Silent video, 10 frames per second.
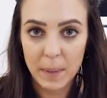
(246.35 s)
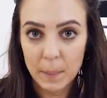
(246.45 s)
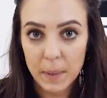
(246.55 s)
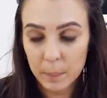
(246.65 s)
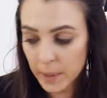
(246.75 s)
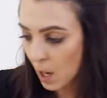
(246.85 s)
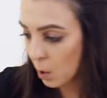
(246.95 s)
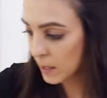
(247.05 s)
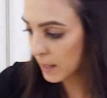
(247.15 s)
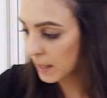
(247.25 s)
Backpapier
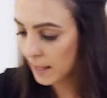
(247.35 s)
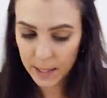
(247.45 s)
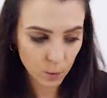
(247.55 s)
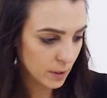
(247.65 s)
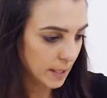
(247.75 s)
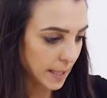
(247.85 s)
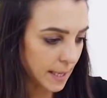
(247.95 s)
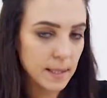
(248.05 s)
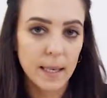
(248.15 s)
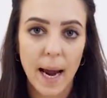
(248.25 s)
ausgelegt und den
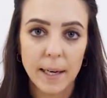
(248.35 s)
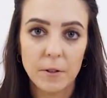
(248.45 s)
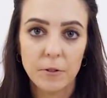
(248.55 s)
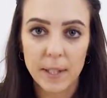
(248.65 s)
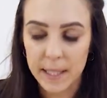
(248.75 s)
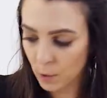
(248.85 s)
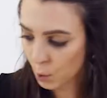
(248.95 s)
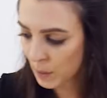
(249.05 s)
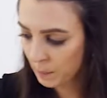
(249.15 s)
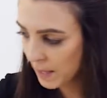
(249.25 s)
Rand eingefettet
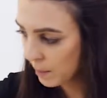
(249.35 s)
und mit Mehl